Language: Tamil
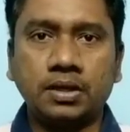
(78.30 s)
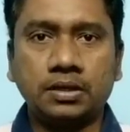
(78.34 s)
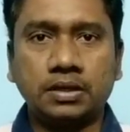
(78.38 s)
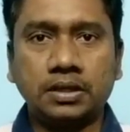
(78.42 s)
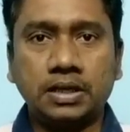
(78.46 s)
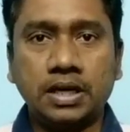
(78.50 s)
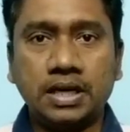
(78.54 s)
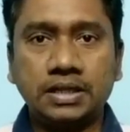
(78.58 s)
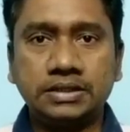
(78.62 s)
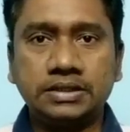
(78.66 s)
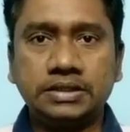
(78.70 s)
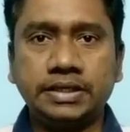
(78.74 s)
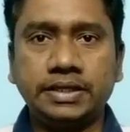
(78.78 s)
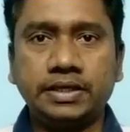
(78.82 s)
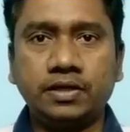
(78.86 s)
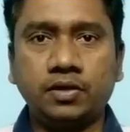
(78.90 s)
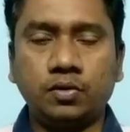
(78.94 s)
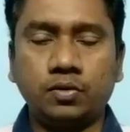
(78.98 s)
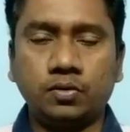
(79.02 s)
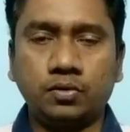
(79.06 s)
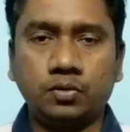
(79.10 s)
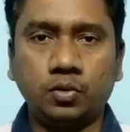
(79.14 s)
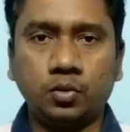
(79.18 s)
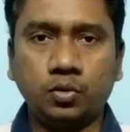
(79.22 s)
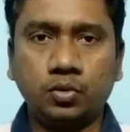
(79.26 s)
கிளாஸ்டிக்கில்
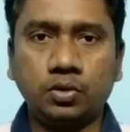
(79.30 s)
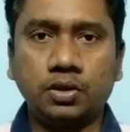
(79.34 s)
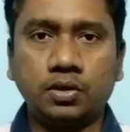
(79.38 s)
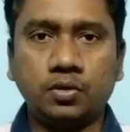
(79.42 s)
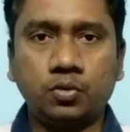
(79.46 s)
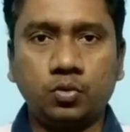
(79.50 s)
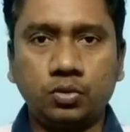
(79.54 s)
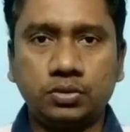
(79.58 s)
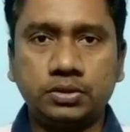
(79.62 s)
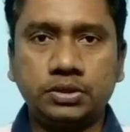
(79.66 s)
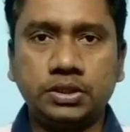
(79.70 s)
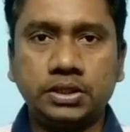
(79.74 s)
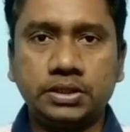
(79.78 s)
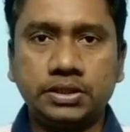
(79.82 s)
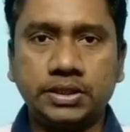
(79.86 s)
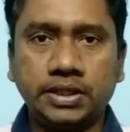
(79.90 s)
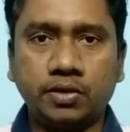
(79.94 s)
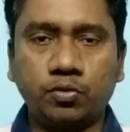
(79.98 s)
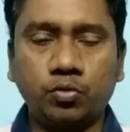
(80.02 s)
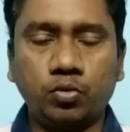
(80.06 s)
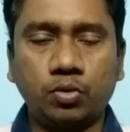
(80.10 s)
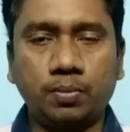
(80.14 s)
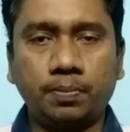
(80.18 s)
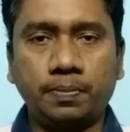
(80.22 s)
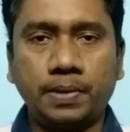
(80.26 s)
லுக்கில்
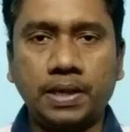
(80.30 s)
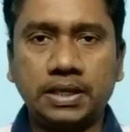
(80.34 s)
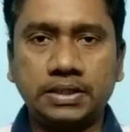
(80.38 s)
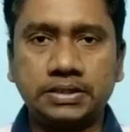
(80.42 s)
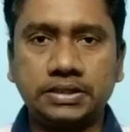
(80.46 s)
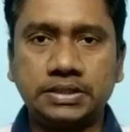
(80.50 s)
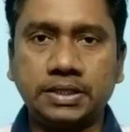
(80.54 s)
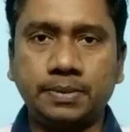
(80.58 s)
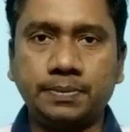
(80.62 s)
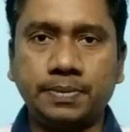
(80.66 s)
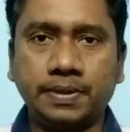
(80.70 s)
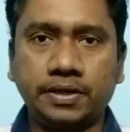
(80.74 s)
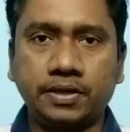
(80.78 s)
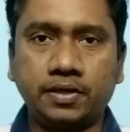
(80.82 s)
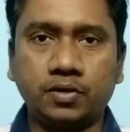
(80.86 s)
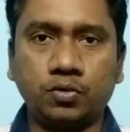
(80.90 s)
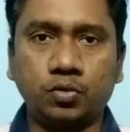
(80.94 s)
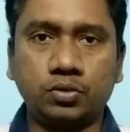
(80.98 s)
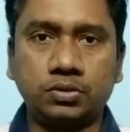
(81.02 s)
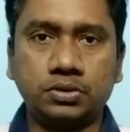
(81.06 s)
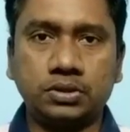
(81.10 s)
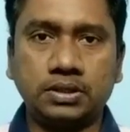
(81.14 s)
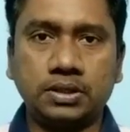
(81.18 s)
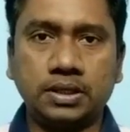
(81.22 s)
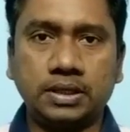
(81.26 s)
கொடுத்துருந்தாலும் ஒரு பிளாஸ்டிக் பேனல்
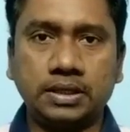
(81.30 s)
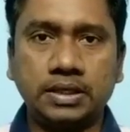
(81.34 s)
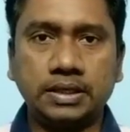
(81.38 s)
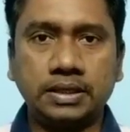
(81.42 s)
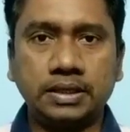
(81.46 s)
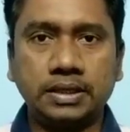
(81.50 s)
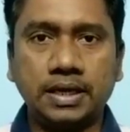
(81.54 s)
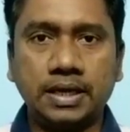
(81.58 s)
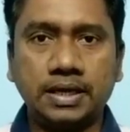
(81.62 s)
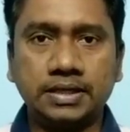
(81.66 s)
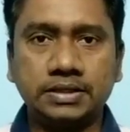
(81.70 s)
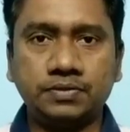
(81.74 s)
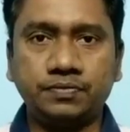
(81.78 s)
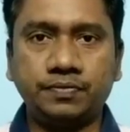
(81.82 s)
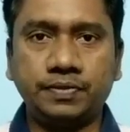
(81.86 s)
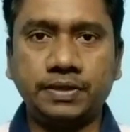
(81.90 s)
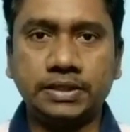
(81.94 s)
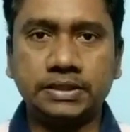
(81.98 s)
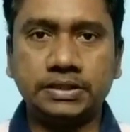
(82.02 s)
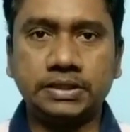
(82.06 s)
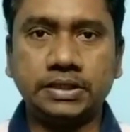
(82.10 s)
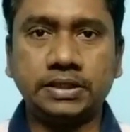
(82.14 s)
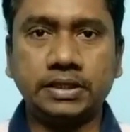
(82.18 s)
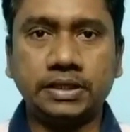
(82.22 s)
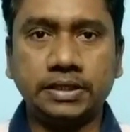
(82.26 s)
கொடுத்துருக்காங்க கிளாஸ்
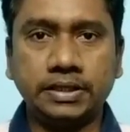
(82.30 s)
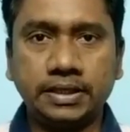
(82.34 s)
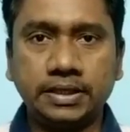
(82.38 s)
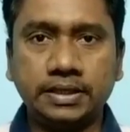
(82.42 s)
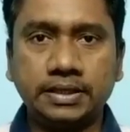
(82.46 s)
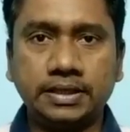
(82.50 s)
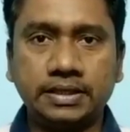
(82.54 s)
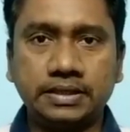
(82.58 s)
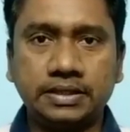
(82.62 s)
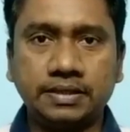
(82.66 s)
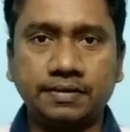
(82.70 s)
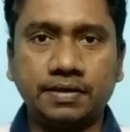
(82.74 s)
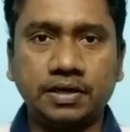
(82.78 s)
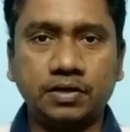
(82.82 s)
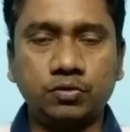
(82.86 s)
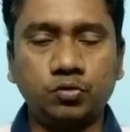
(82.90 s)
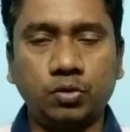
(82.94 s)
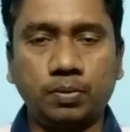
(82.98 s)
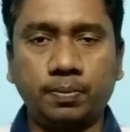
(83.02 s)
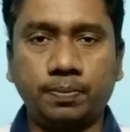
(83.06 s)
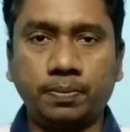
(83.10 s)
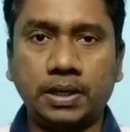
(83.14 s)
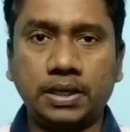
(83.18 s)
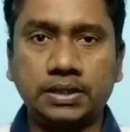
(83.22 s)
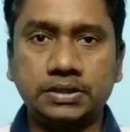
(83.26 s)
ஃபினிஷிங்கில் இருக்கே தவிர அது
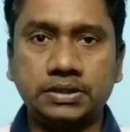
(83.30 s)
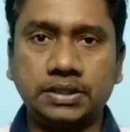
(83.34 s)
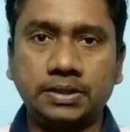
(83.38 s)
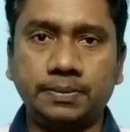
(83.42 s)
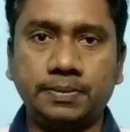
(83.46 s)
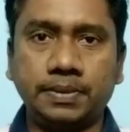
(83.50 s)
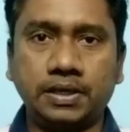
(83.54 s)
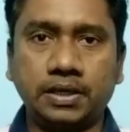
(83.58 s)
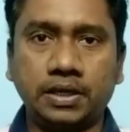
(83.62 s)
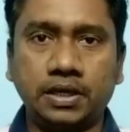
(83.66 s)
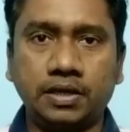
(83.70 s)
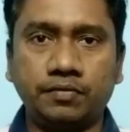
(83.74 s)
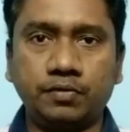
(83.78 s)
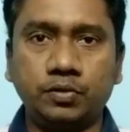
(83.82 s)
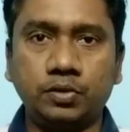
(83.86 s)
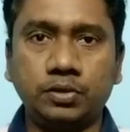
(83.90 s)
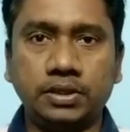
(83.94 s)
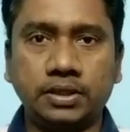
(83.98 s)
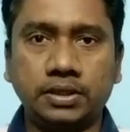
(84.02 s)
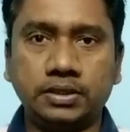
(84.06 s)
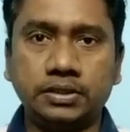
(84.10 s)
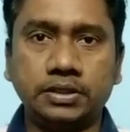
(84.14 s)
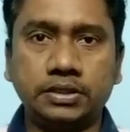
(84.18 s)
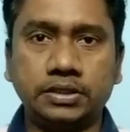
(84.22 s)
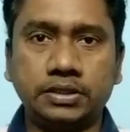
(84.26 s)
ஒரு பிளாஸ்டிக் பேனலாகவும்
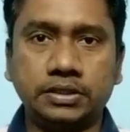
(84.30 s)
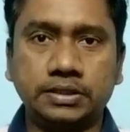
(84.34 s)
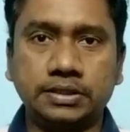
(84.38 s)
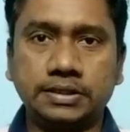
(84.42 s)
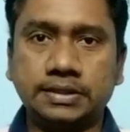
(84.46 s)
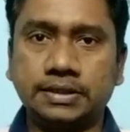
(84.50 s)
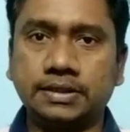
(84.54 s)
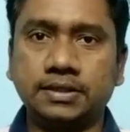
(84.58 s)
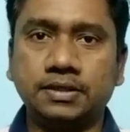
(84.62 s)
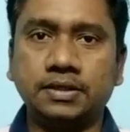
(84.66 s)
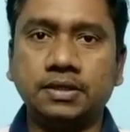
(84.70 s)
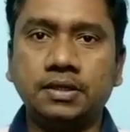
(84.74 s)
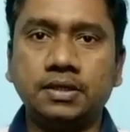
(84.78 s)
இருந்துகிட்ருக்கு